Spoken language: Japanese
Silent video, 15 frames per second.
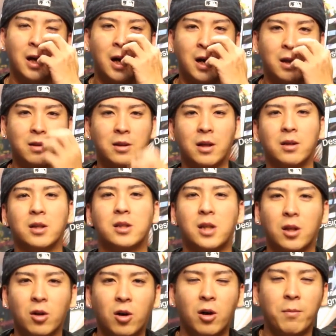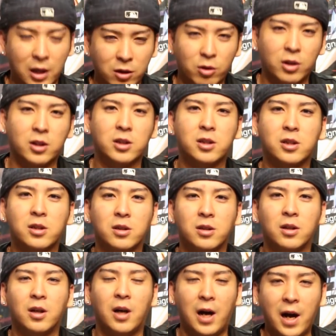かかったんですけど、やっとです。